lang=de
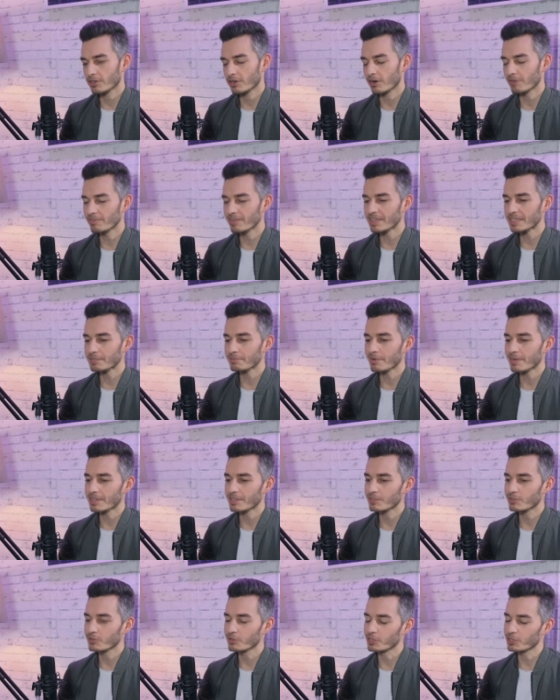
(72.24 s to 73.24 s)
Neumann nochmal
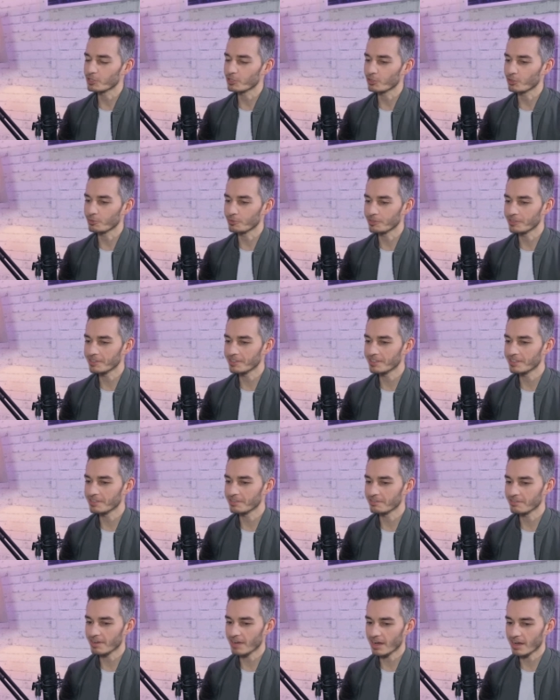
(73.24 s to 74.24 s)
das ein oder andere zur
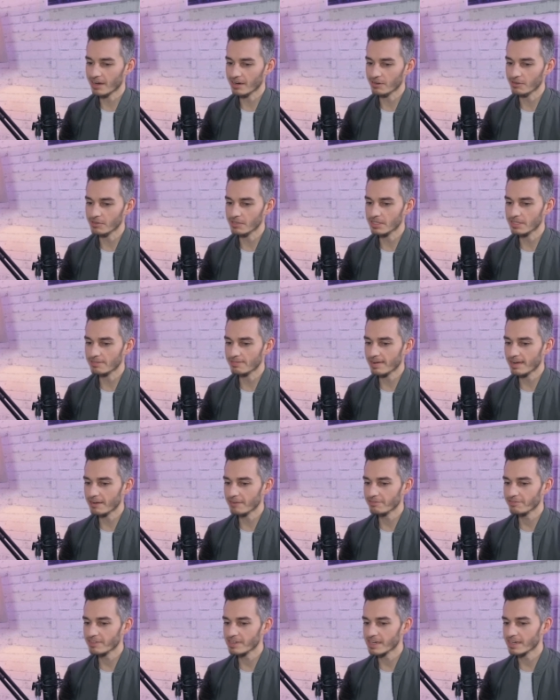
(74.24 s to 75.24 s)
Legalisierung zu sagen
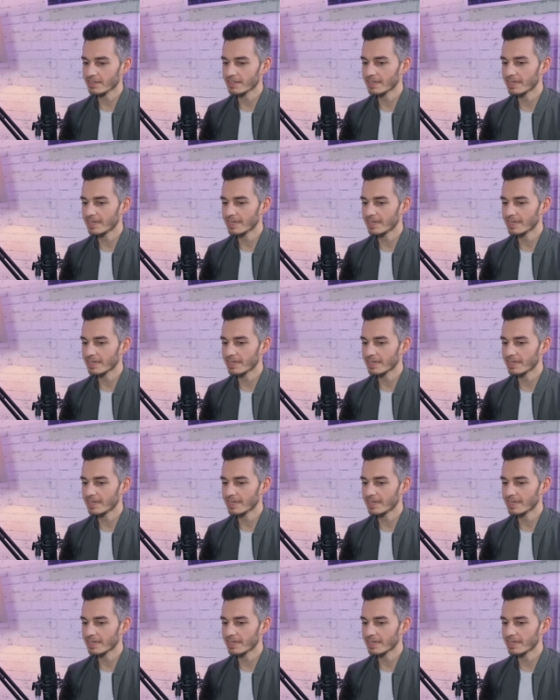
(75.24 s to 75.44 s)
hatte.